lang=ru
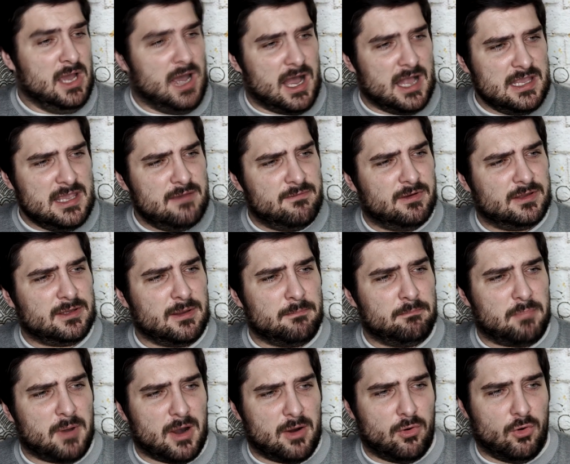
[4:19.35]
Они в
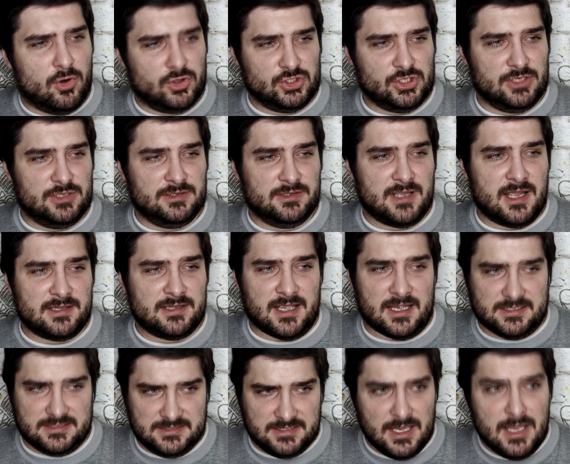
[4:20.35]
этом похожи на
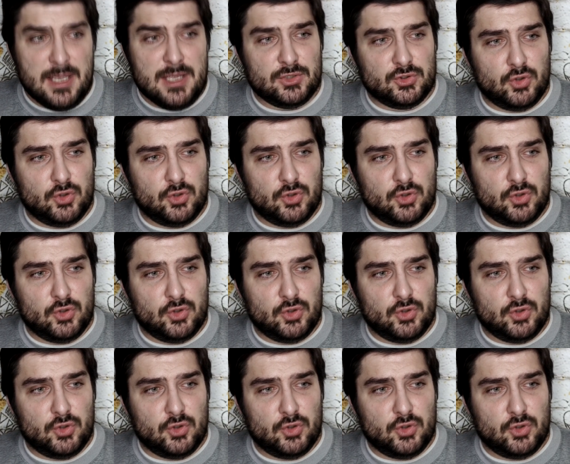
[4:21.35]
нас.